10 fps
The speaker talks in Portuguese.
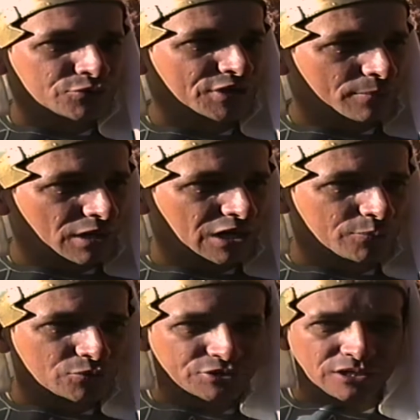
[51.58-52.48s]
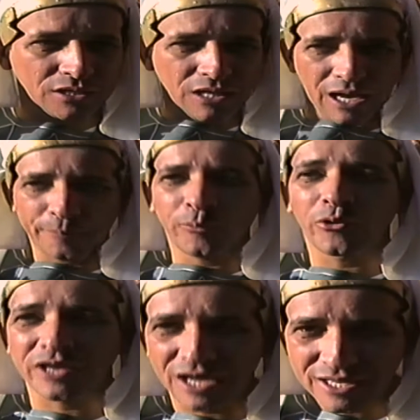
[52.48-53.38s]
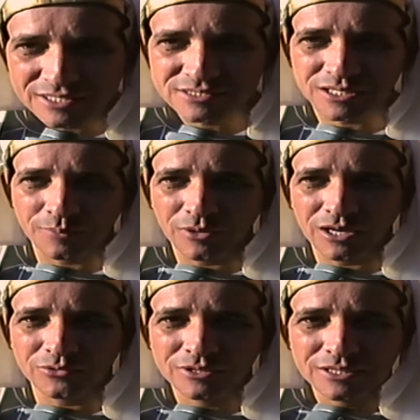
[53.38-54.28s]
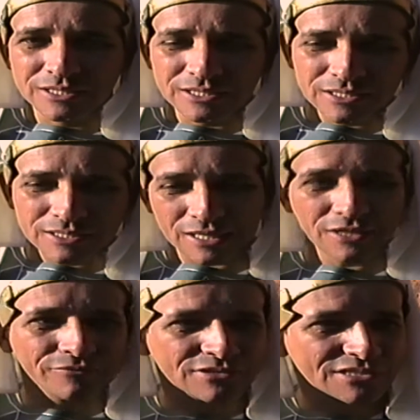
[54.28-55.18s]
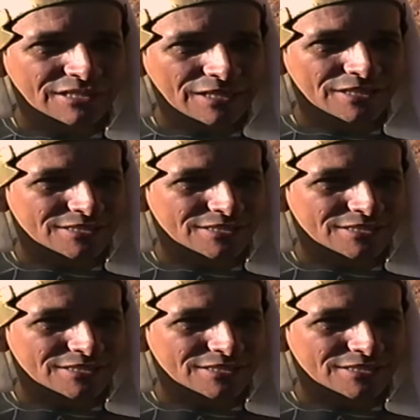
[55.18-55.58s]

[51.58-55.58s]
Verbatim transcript: no trabalho, poder apoiar esse trabalho e cada vez, cada